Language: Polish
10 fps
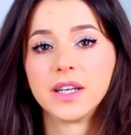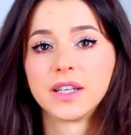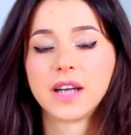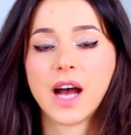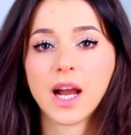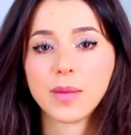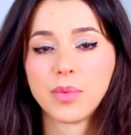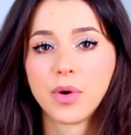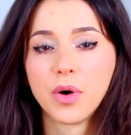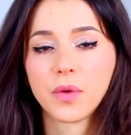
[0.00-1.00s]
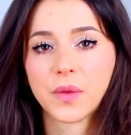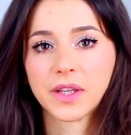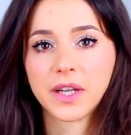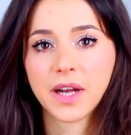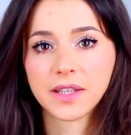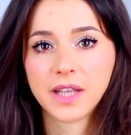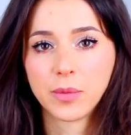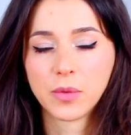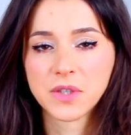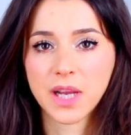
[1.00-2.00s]
e, albo takie delikatne
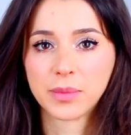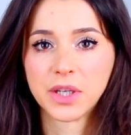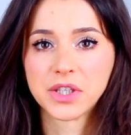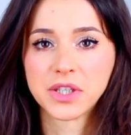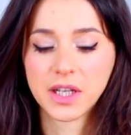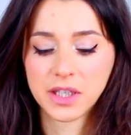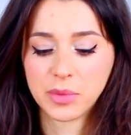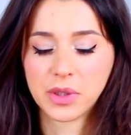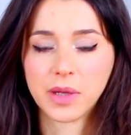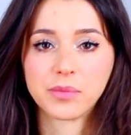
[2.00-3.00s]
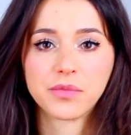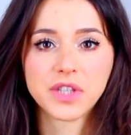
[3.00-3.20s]
emulsje apteczne typu tam